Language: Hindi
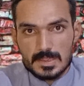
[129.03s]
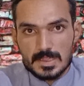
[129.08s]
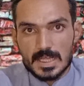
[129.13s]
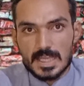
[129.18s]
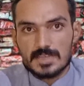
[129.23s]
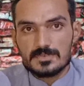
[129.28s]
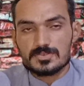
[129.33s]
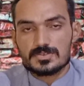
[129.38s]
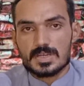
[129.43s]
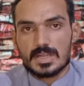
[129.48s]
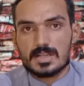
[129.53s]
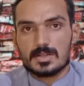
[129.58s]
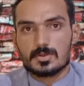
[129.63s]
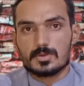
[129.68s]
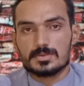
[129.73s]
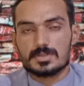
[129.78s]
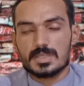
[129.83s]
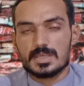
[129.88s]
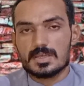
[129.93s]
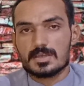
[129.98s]
लाइफ स्टाइल
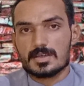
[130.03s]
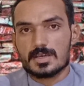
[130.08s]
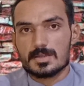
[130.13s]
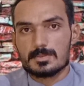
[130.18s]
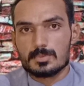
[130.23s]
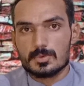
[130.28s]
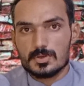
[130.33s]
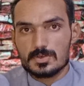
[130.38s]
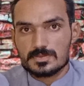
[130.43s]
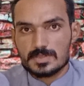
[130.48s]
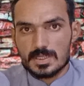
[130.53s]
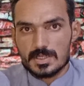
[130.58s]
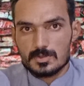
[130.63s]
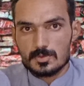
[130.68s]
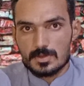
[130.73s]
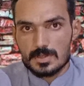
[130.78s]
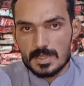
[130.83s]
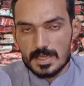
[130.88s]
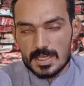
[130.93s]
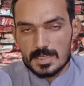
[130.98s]
को देख कर बहुत सारे
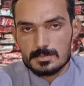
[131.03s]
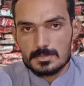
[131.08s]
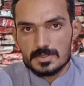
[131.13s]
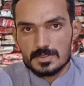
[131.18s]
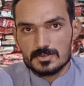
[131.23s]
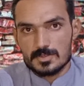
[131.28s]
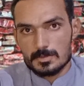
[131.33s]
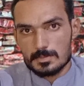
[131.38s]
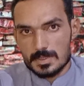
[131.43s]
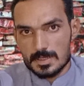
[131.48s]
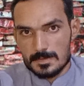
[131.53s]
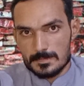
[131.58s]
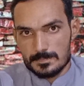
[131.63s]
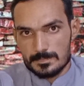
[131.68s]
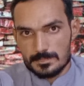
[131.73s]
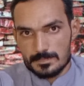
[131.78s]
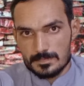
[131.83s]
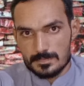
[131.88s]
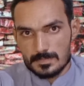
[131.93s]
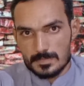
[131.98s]
जो गैर मज़हब हैं
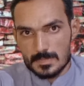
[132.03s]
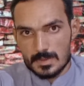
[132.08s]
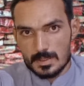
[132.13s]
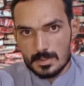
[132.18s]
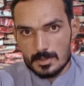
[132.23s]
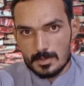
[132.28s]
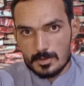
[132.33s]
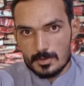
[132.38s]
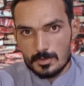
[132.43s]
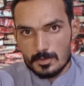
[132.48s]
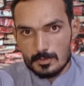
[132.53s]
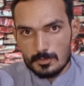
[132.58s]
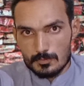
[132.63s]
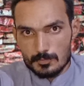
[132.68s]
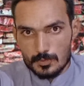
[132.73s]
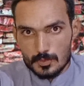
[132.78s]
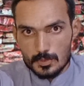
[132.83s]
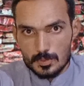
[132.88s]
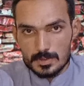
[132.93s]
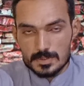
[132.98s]

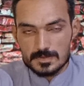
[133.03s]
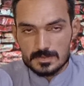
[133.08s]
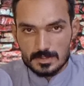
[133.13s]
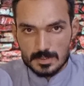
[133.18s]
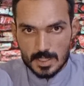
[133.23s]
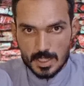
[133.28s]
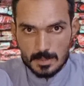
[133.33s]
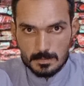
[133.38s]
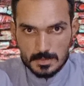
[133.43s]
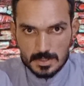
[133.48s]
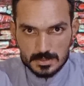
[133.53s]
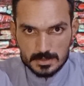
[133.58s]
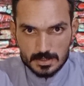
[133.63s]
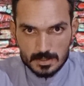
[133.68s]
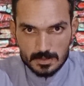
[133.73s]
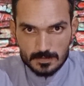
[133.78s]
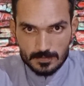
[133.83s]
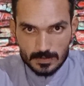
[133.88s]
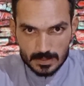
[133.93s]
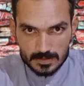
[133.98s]
वो इस्लाम की
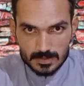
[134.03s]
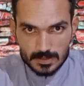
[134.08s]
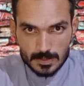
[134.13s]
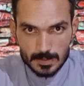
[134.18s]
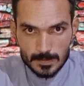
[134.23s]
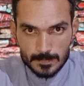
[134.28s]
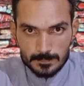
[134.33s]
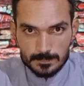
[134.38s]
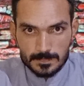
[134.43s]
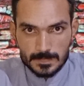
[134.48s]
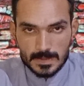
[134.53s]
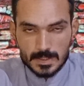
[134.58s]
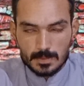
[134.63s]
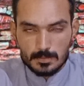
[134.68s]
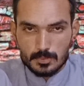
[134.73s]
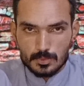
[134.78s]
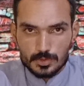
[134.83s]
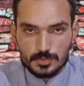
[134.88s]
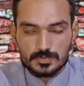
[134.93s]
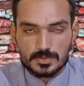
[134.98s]
तरफ आते हैं
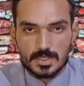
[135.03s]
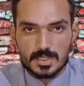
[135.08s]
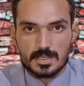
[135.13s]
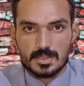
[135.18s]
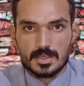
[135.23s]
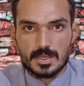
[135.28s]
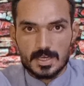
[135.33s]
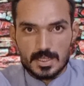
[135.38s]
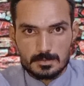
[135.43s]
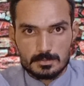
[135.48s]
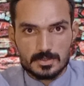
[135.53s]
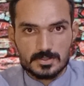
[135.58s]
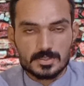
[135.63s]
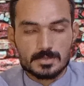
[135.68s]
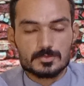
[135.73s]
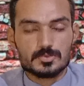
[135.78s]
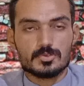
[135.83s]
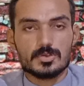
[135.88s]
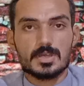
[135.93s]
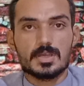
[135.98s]
बहुत सारे गैर
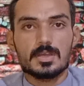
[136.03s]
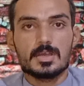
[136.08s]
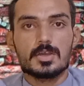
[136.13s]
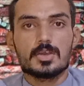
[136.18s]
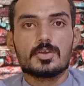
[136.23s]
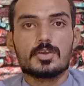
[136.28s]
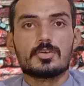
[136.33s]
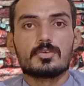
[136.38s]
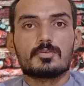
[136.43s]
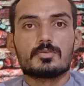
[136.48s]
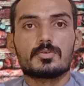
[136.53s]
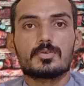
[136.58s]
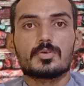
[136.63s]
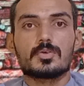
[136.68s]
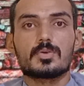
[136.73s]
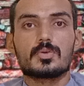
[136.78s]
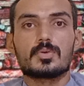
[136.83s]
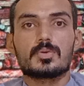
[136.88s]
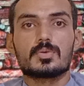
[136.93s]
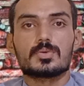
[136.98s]
मज़हब जो हैं वो
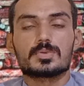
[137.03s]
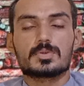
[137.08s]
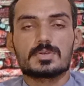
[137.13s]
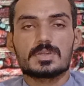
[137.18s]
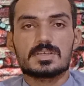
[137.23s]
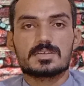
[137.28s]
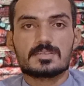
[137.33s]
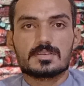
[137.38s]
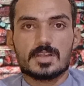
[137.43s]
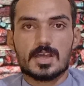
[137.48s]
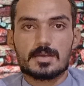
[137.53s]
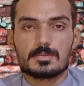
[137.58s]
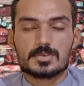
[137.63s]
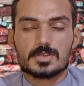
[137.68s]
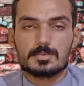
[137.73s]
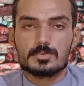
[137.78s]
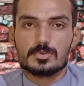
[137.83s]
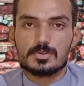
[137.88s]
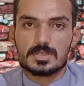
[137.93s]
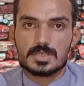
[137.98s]
उन्होंने इस्लाम
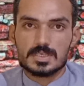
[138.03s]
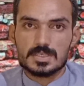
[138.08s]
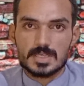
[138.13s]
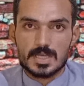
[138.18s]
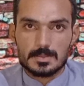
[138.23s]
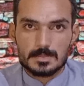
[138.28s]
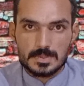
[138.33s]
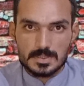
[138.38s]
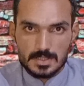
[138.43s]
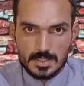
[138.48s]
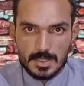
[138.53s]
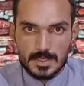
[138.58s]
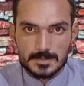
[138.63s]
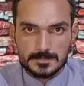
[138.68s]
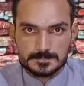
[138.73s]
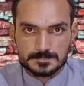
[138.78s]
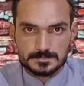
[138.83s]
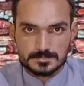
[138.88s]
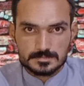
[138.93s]
कबूल किया भी है